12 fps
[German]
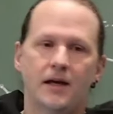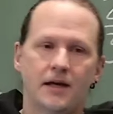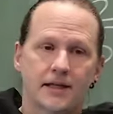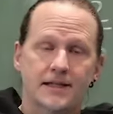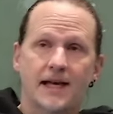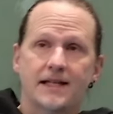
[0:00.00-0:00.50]

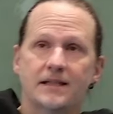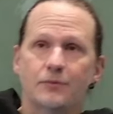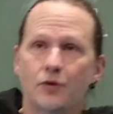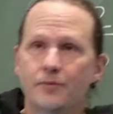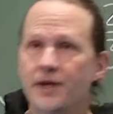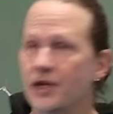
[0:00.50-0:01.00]
Das heißt im
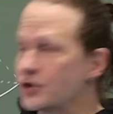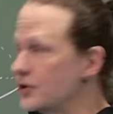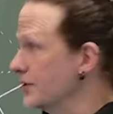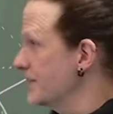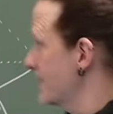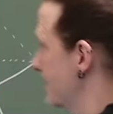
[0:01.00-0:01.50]

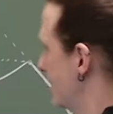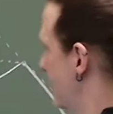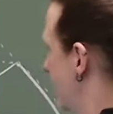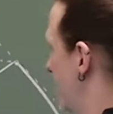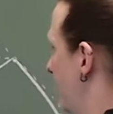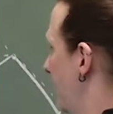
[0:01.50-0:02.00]
Umkehrschluss,
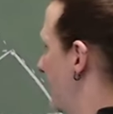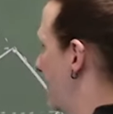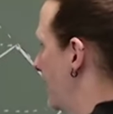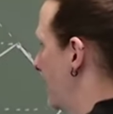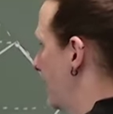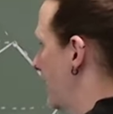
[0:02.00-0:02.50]

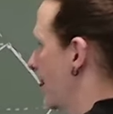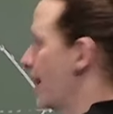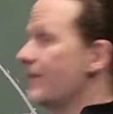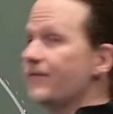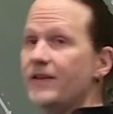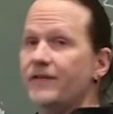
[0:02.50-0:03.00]

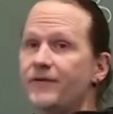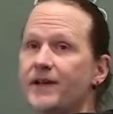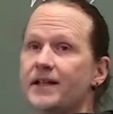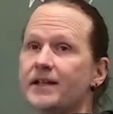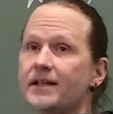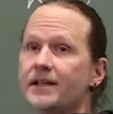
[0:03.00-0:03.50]
wie
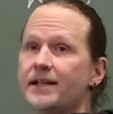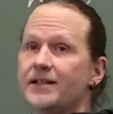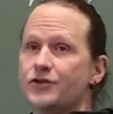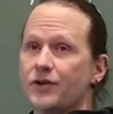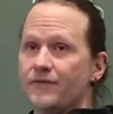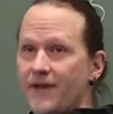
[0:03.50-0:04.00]
viel ist
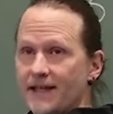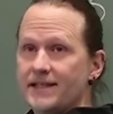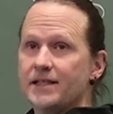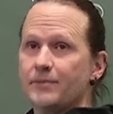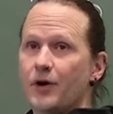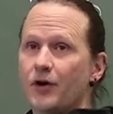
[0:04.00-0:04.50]
schon fertig
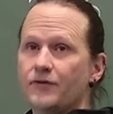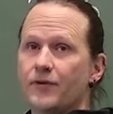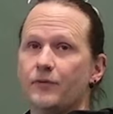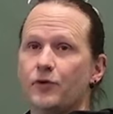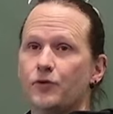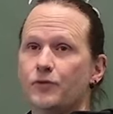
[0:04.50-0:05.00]
gebaut vom
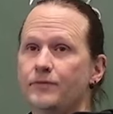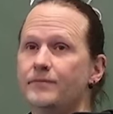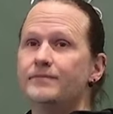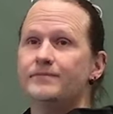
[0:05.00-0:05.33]
Volumen?